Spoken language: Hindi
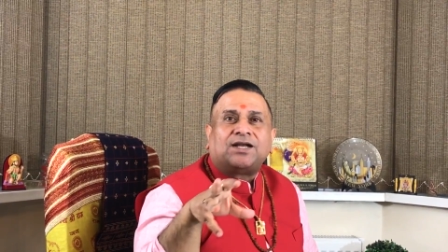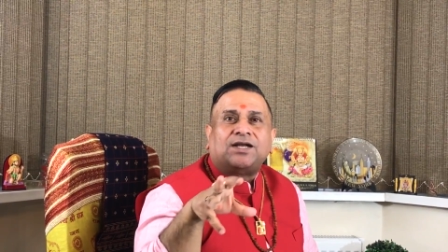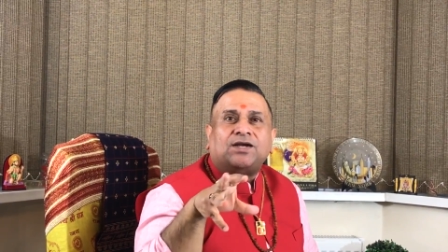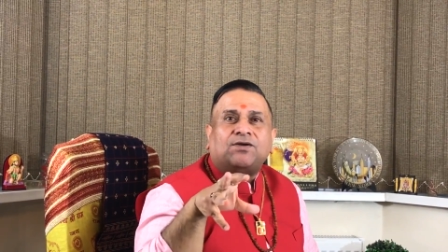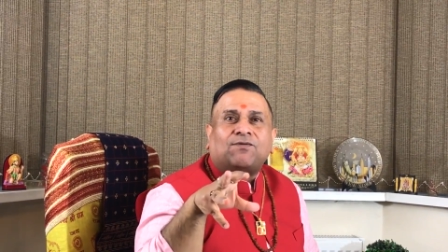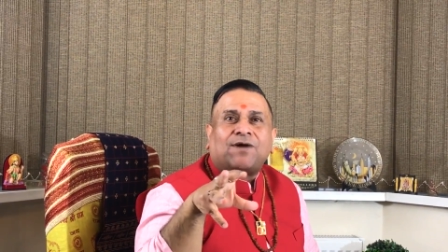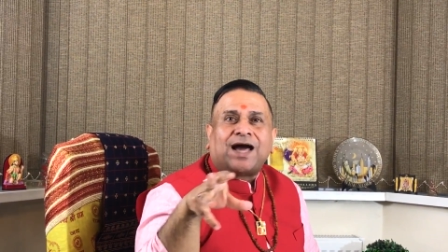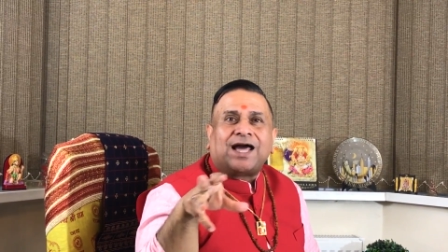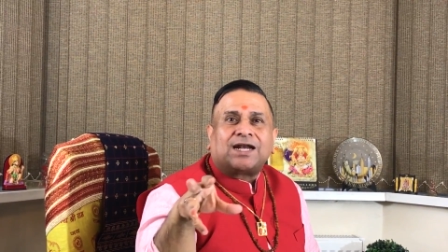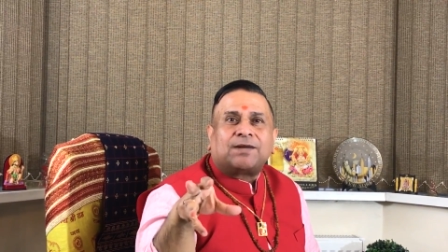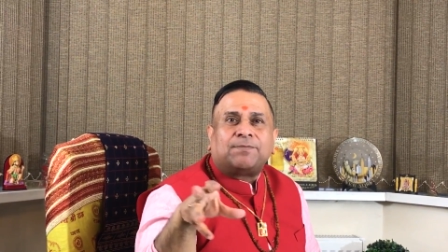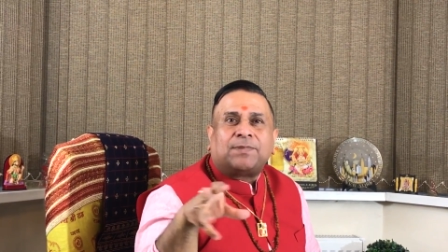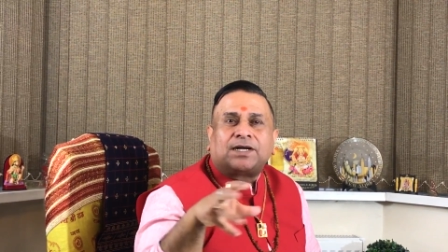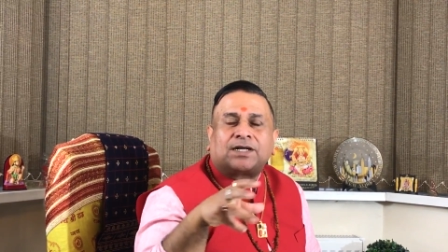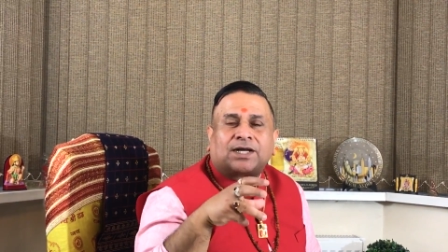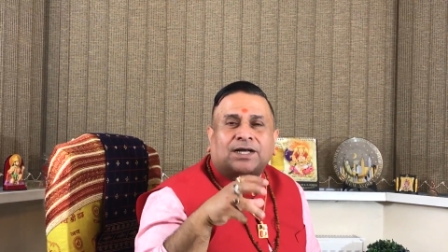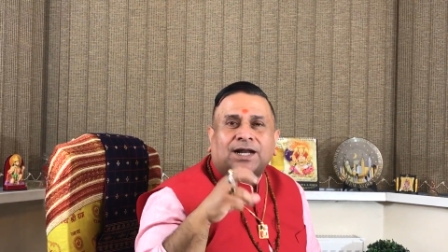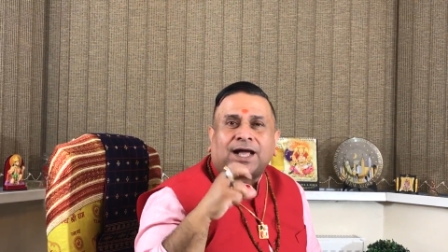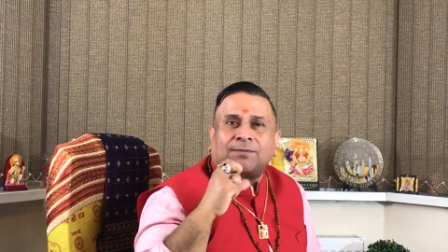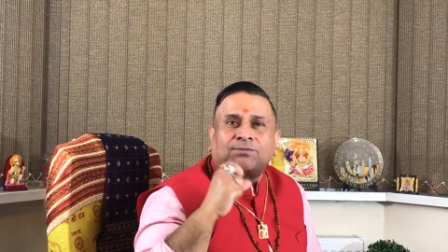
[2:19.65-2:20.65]

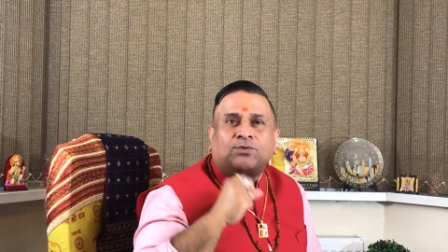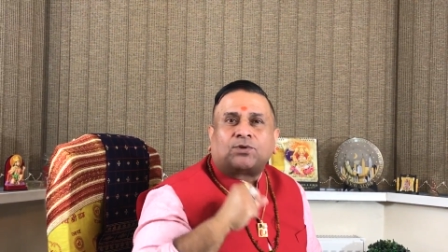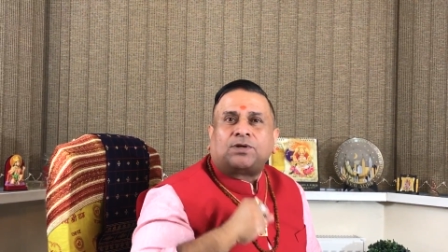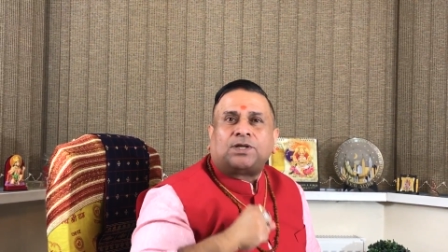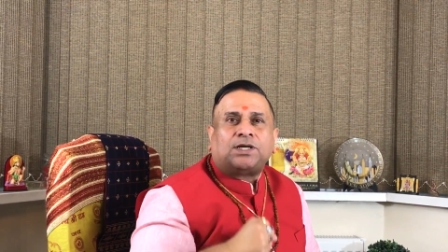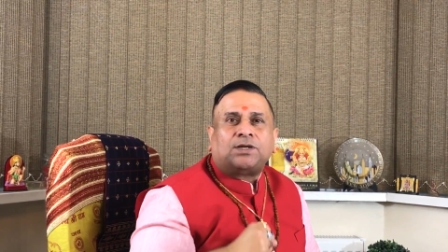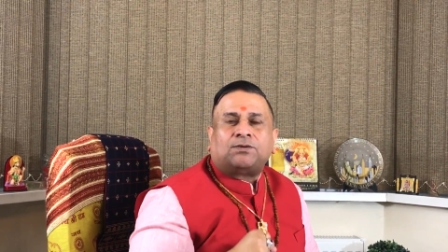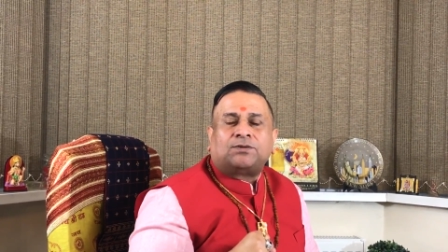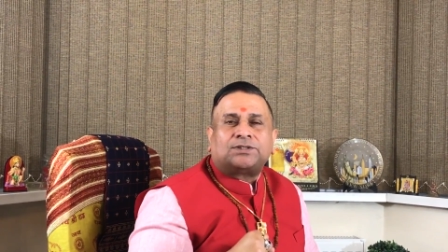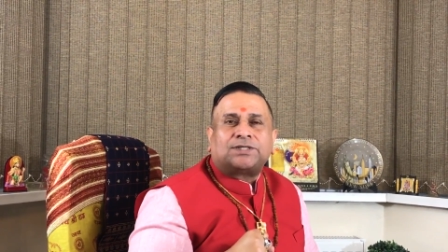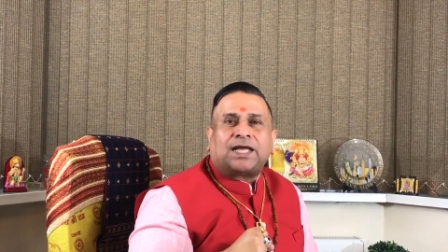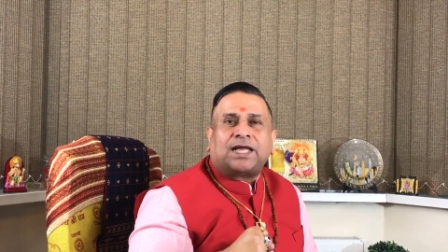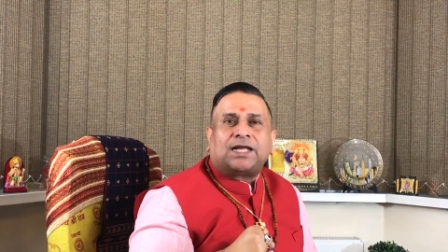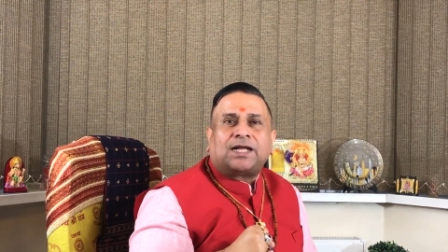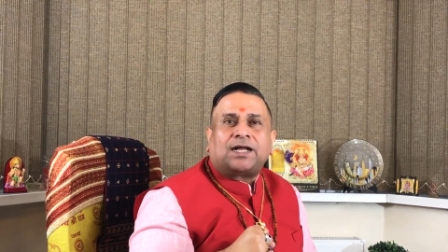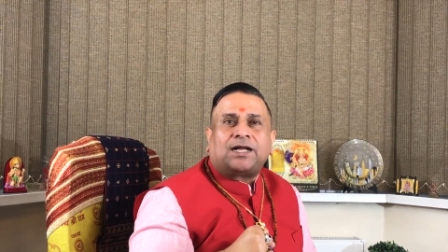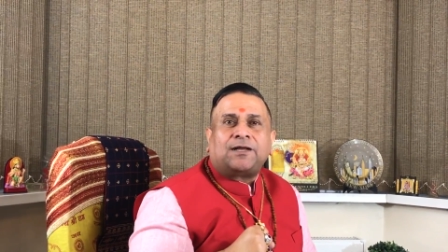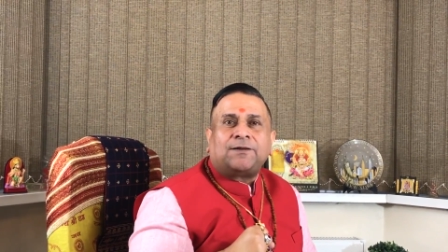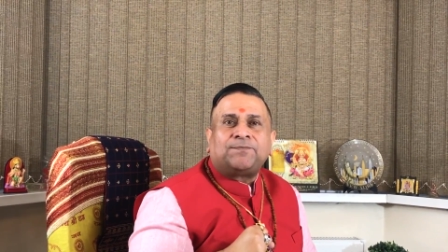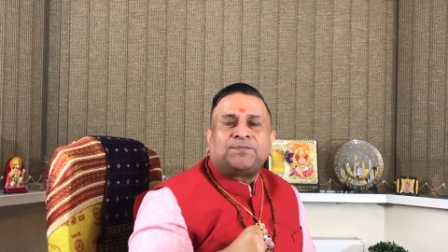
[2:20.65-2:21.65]
एनवायरमेंट खराब तो नहीं हो
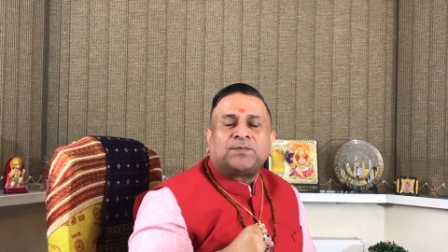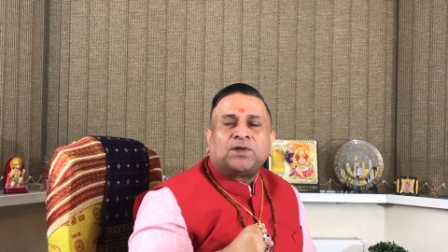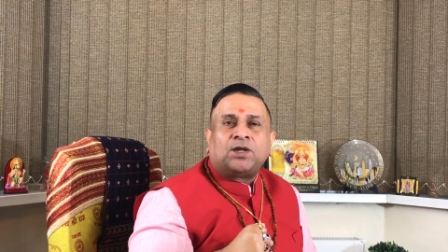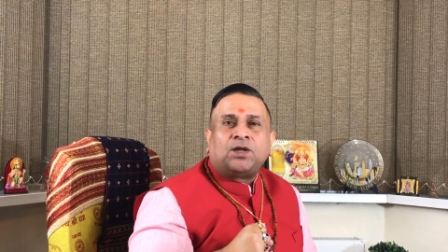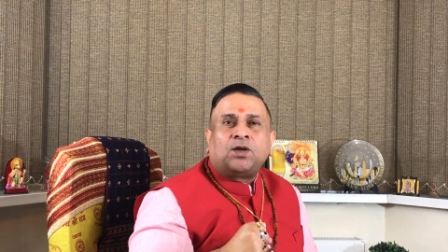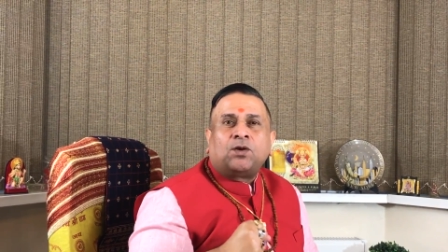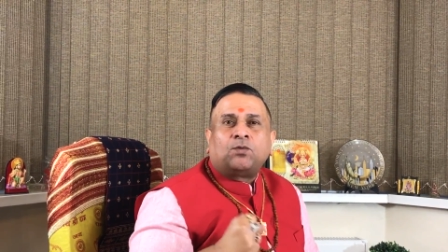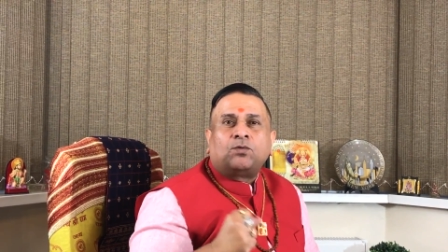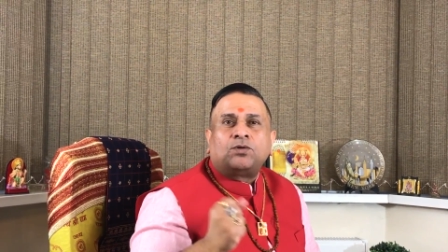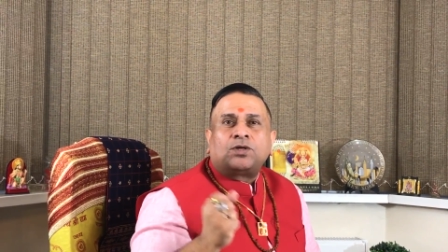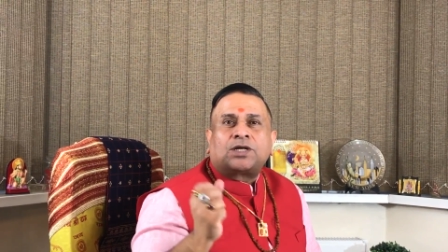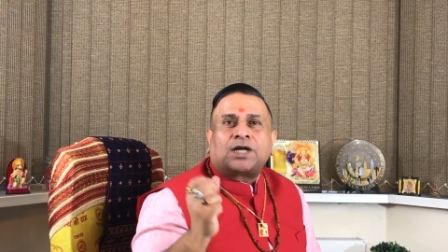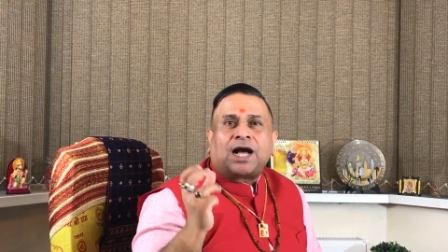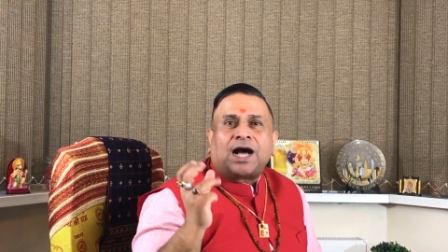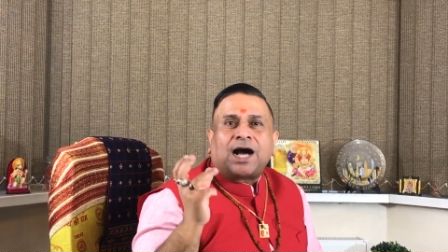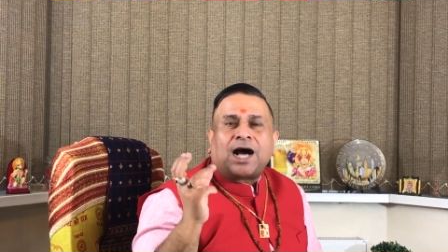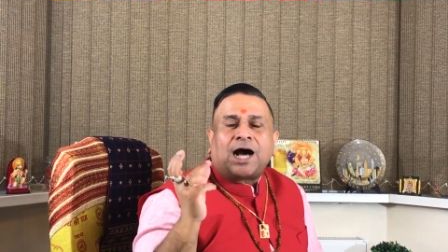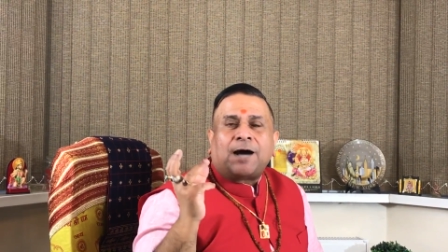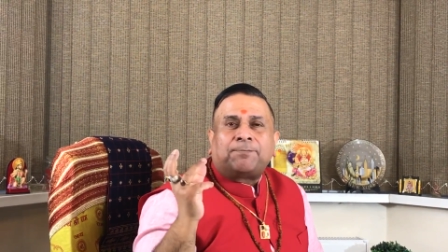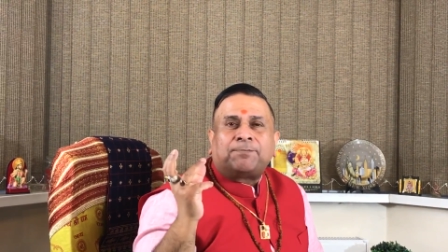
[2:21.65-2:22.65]
जाएगा उनका
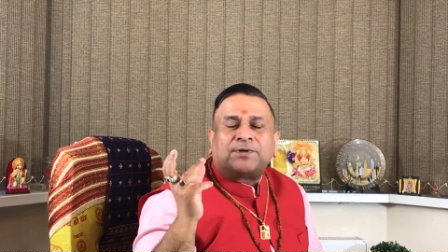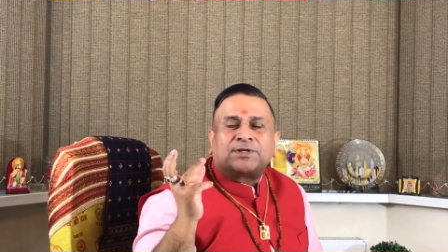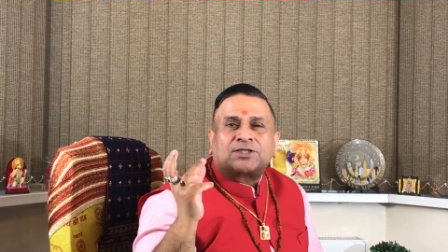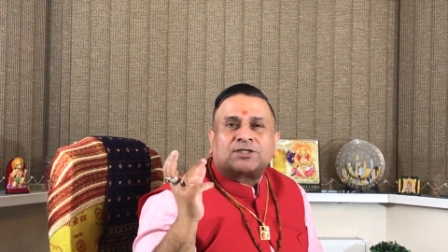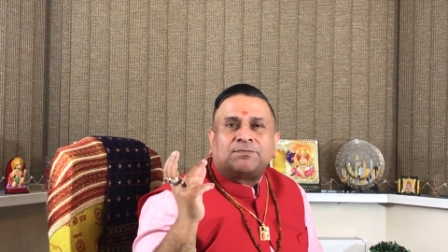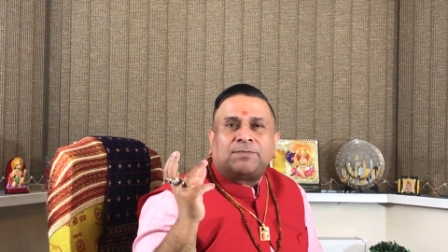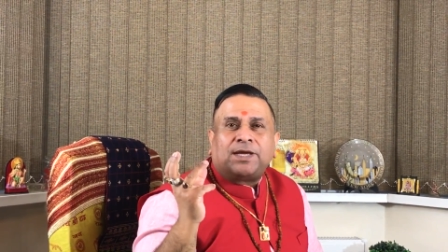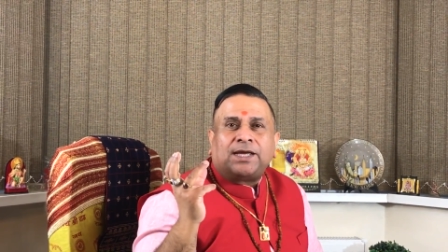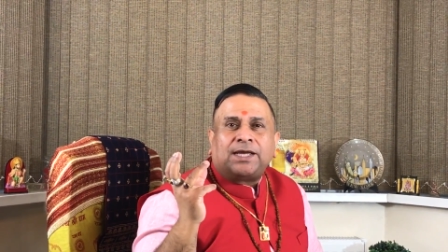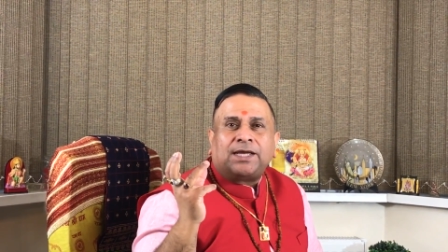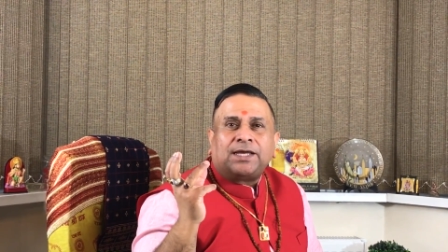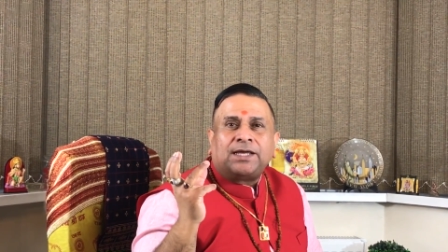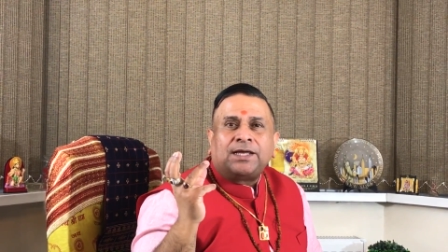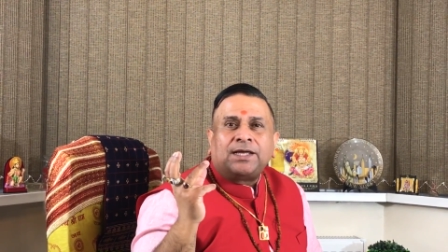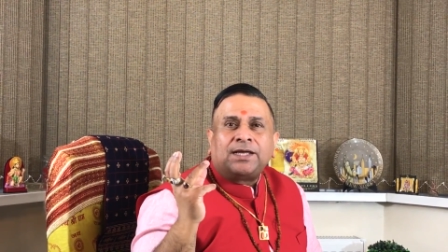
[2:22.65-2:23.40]
आपस में